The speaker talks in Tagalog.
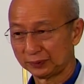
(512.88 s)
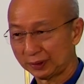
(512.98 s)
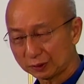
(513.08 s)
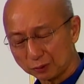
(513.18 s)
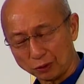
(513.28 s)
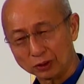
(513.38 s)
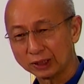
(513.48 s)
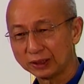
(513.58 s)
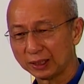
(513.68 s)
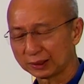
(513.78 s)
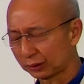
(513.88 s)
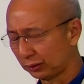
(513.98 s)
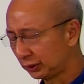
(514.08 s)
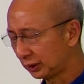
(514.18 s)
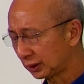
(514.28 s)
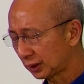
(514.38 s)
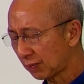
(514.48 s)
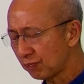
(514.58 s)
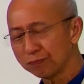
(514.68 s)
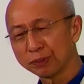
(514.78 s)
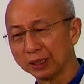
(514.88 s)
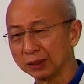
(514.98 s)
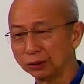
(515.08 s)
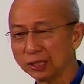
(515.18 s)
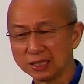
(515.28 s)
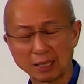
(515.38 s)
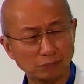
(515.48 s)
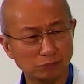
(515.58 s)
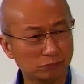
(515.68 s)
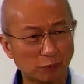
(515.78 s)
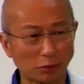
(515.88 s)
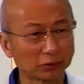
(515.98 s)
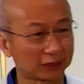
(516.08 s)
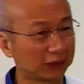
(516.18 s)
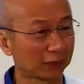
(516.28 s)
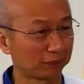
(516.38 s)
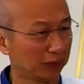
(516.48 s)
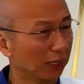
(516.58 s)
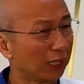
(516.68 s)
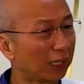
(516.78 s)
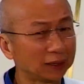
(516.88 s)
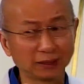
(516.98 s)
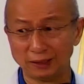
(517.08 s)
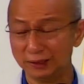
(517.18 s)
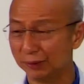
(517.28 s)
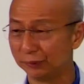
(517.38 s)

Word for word: at uh, uh, ang mga salita mo ay akma at tama.